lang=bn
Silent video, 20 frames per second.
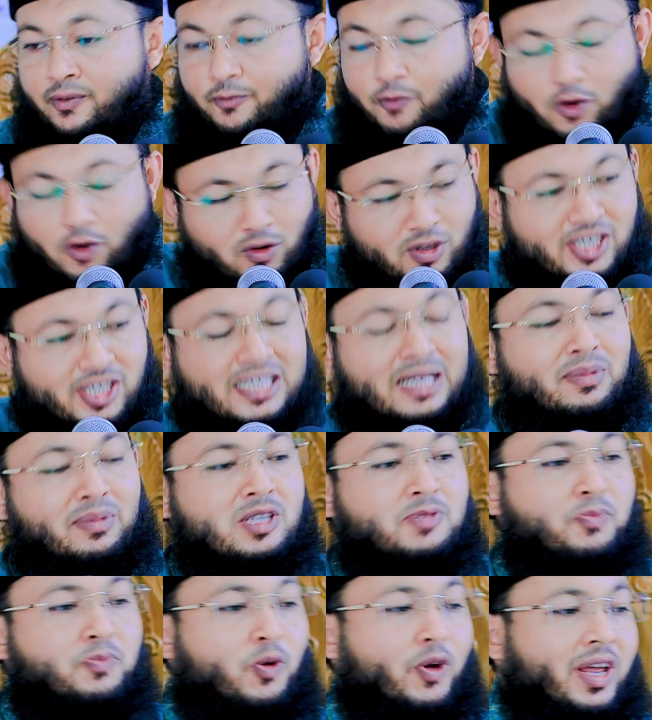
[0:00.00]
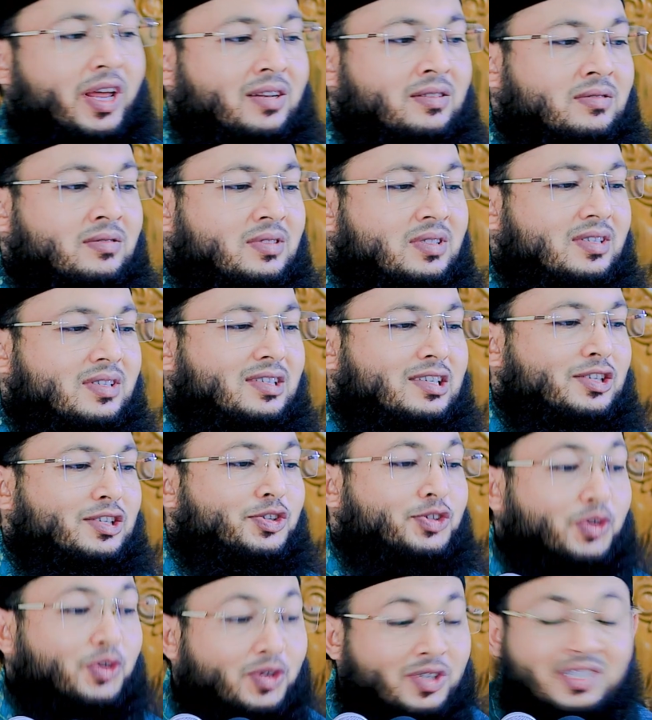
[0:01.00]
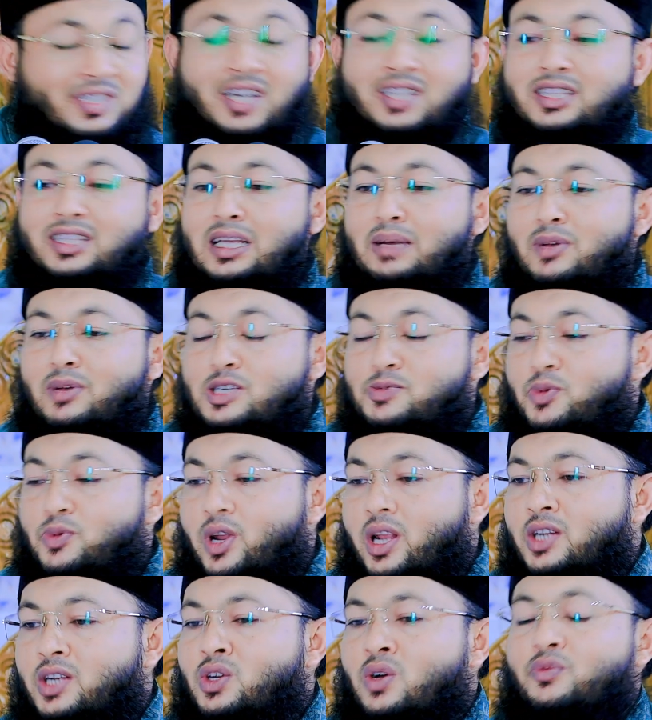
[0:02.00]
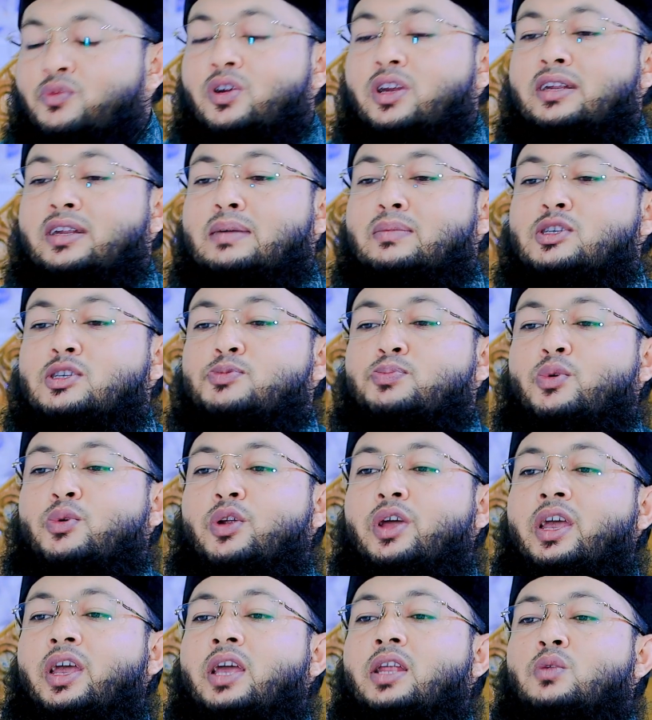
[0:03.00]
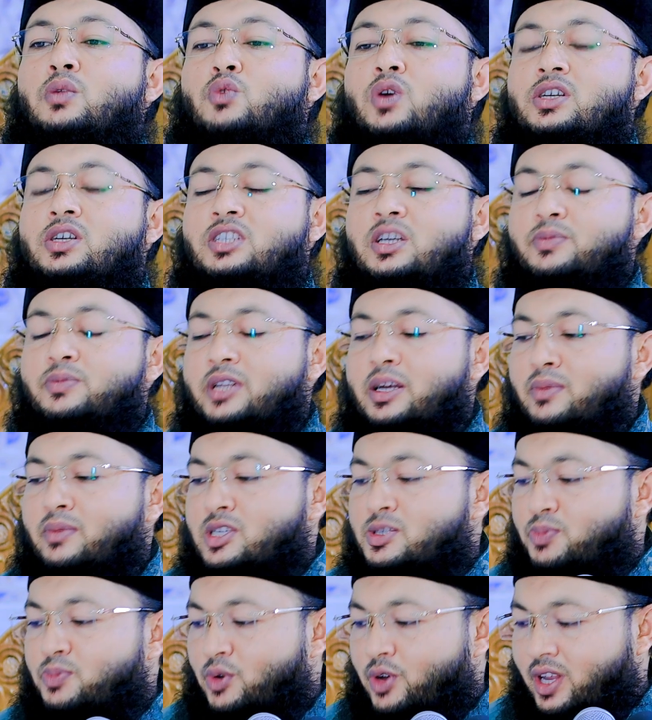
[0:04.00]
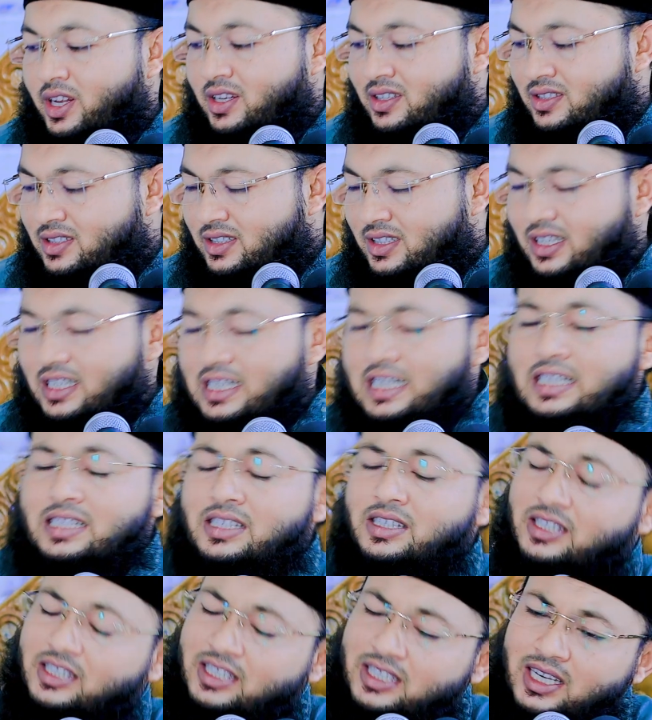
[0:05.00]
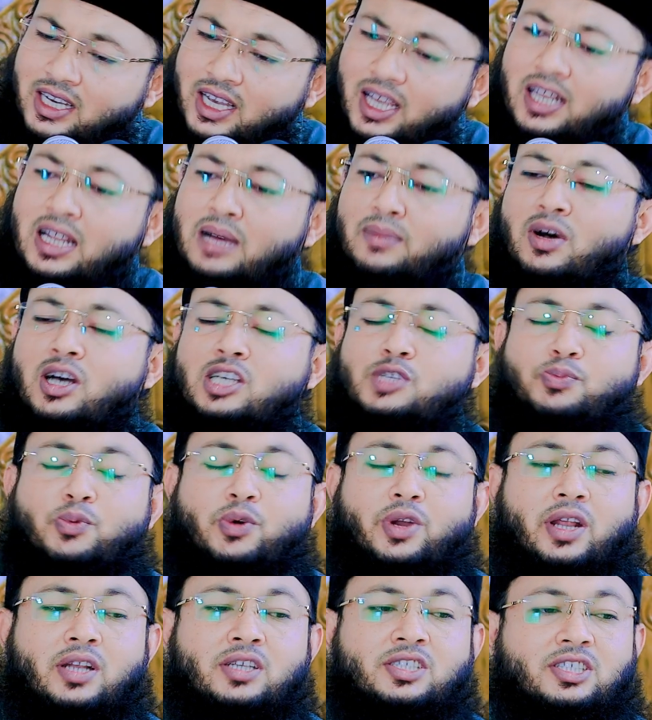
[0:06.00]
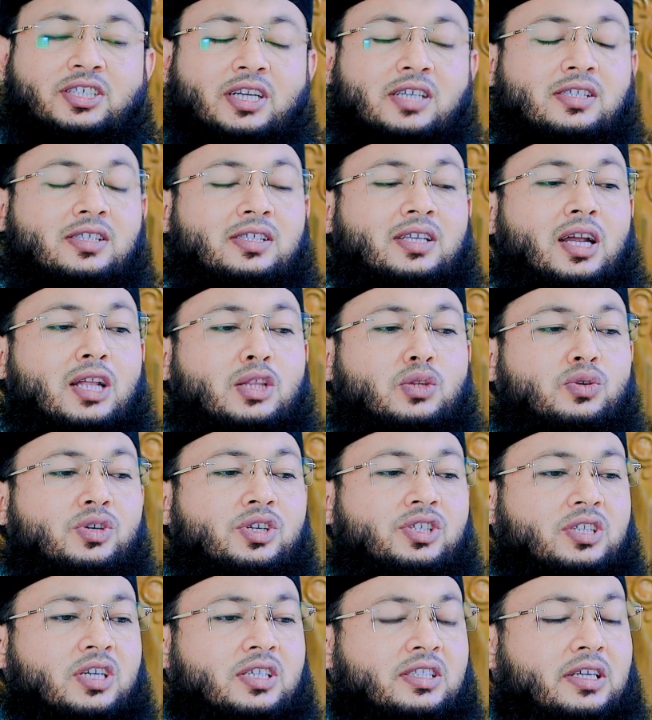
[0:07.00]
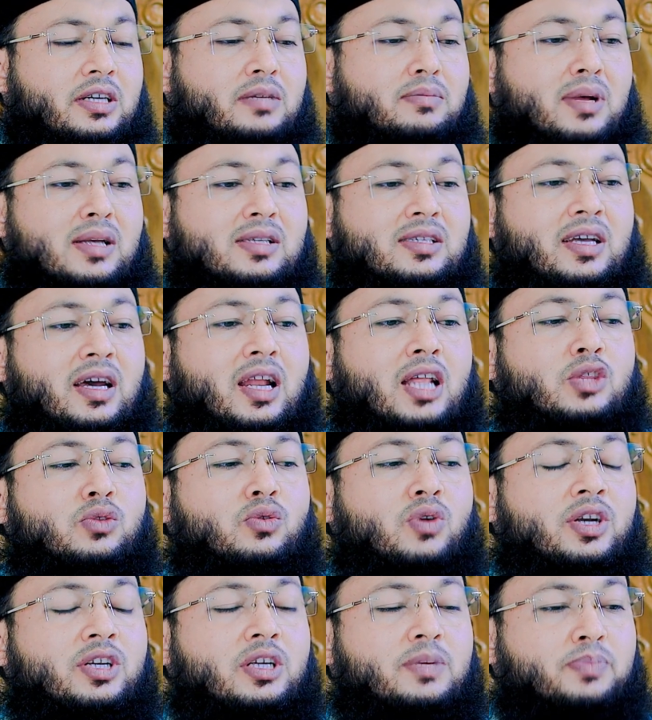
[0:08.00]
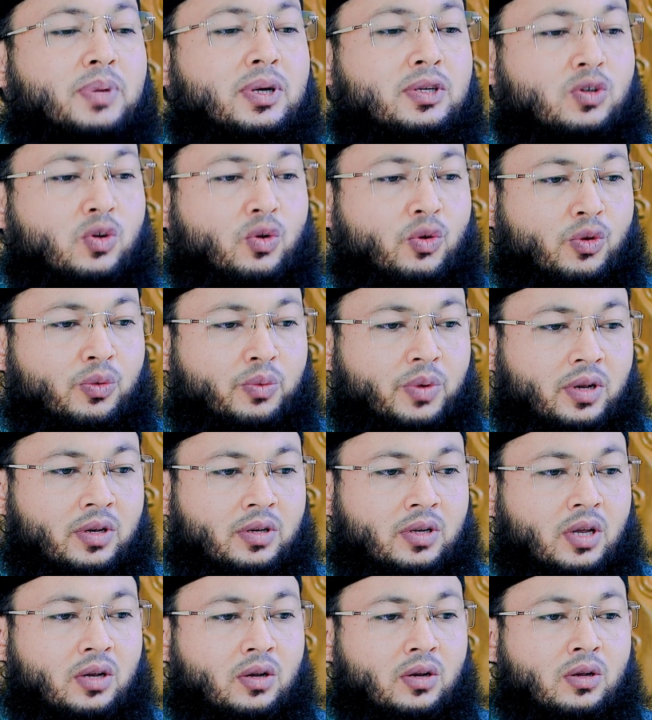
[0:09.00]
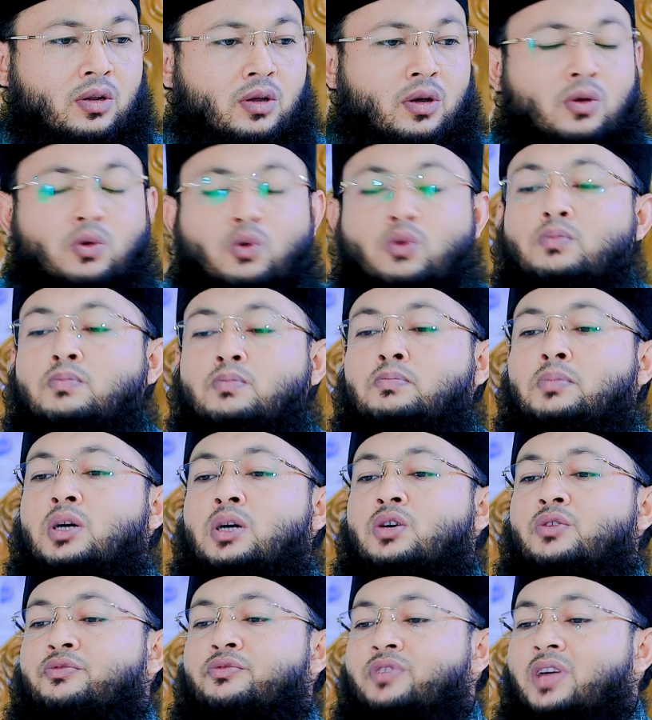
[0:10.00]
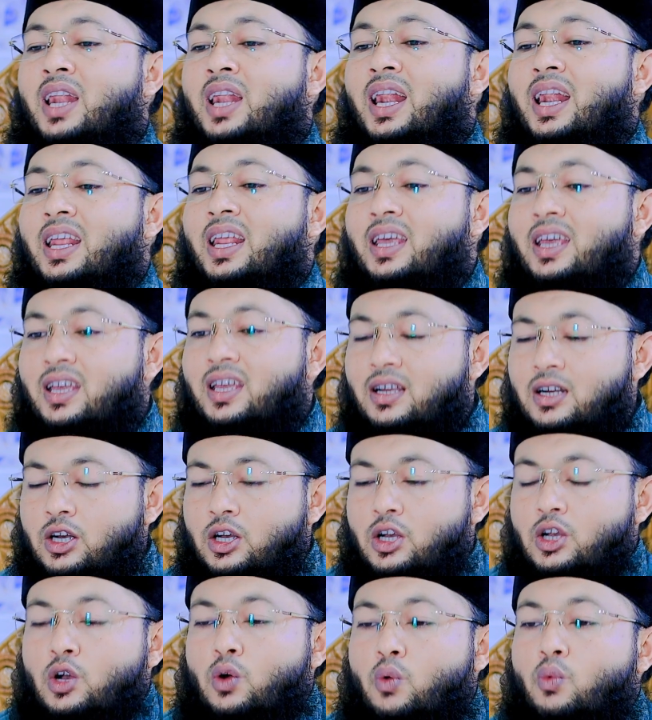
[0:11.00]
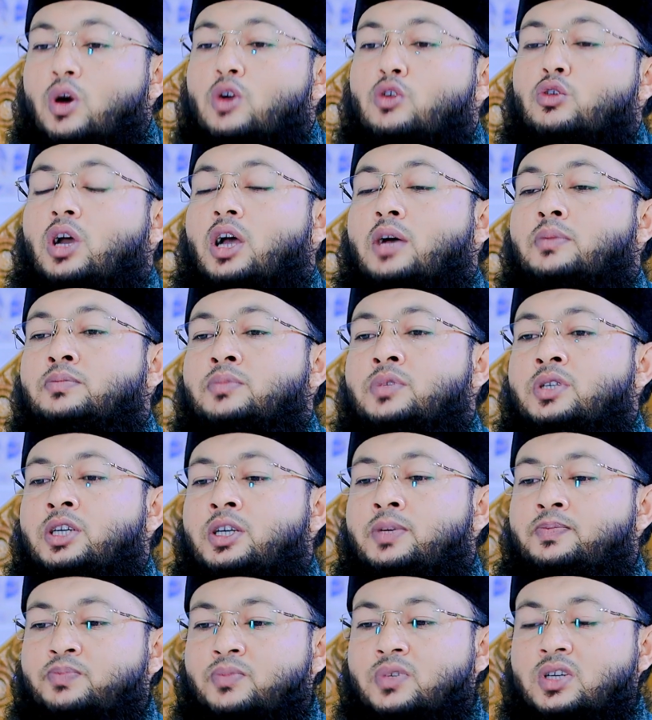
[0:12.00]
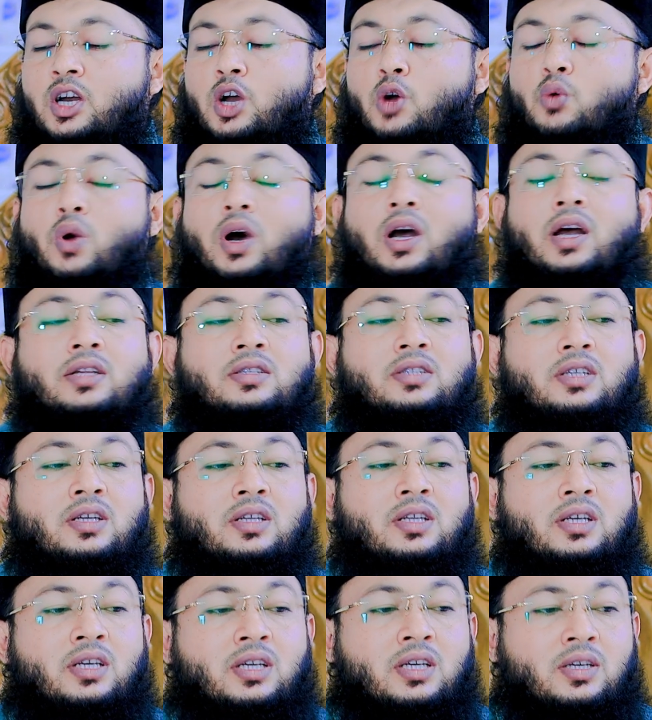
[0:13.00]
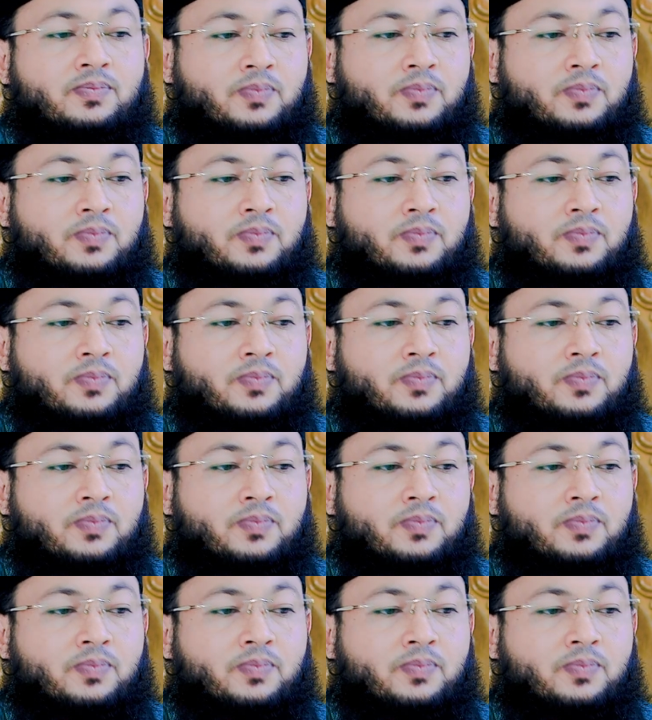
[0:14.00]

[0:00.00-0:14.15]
ফরজ নামাজ পড়েন সন্ন্যাত নামাজ পড়েন নফল নামাজ পড়েন ওয়াজিব নামাজ পড়েন জি নামাজ পড়েন সাজদার দুই সাজদার মাঝখানে দোয়াটি পাঠ করবেন আল্লাহ ফিরলি ওয়ারহামনি ওয়াহদিনী